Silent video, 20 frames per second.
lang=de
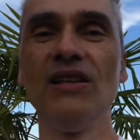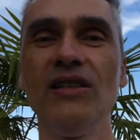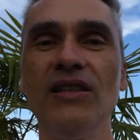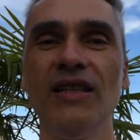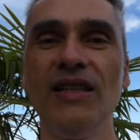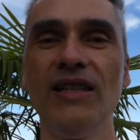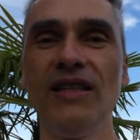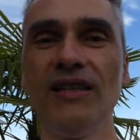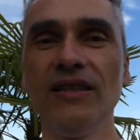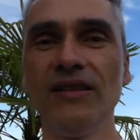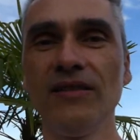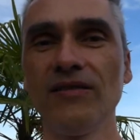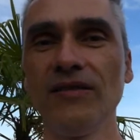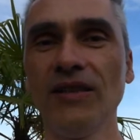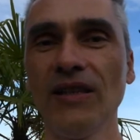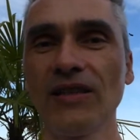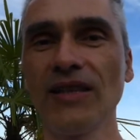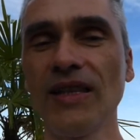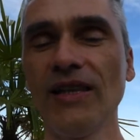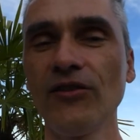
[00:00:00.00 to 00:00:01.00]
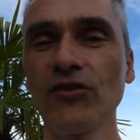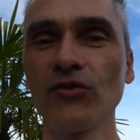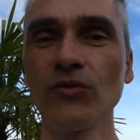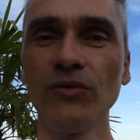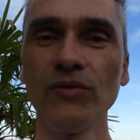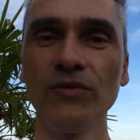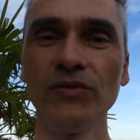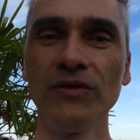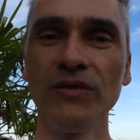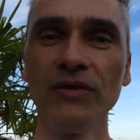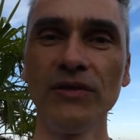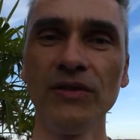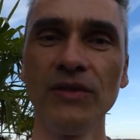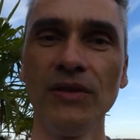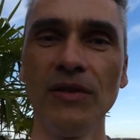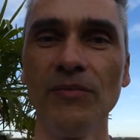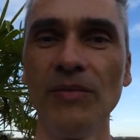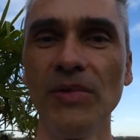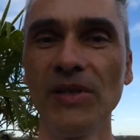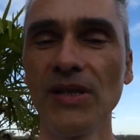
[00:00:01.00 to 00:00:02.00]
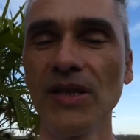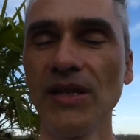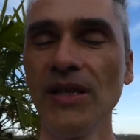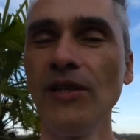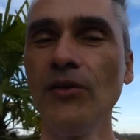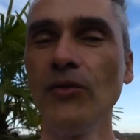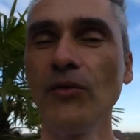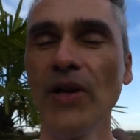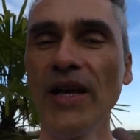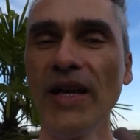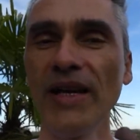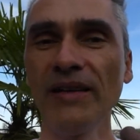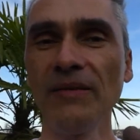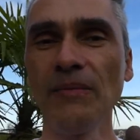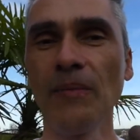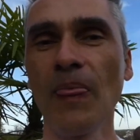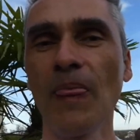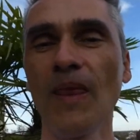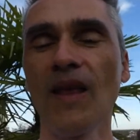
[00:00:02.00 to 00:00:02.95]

ja, nach drei Stunden ein bisschen hin und her